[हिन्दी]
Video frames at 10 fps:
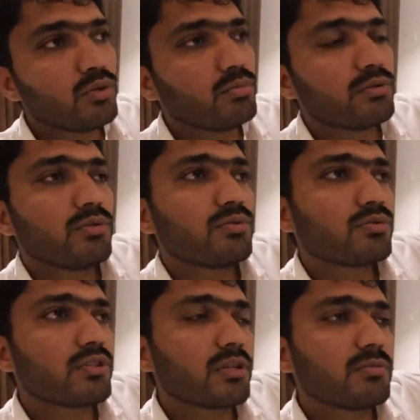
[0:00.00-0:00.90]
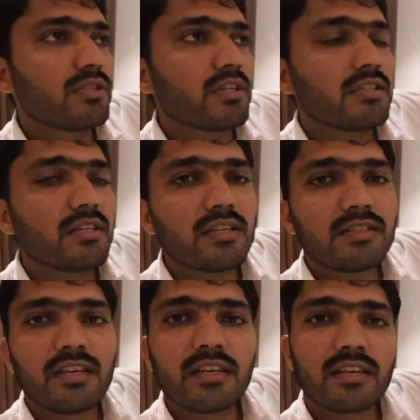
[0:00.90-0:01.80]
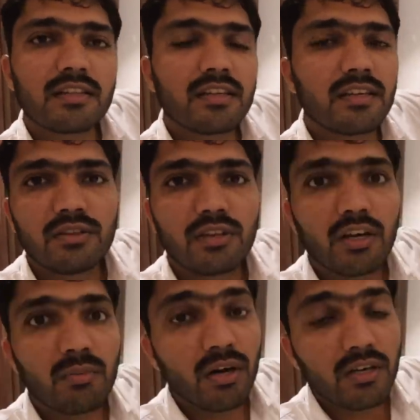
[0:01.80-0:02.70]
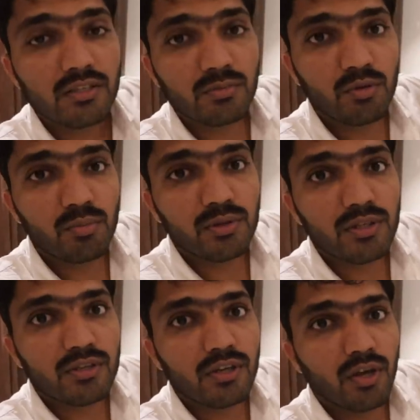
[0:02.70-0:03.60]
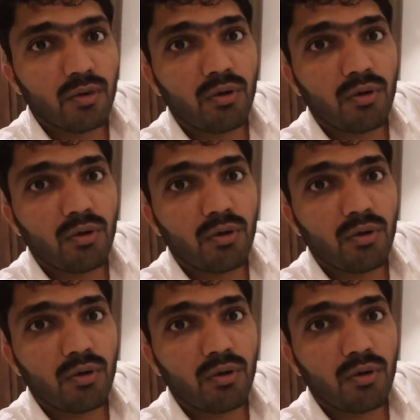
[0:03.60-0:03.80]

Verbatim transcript: तो अपने दोस्तों के साथ में ज़्यादा से ज़्यादा शेयर करते हैं ताकि बाकी सबको भी पता चलेगा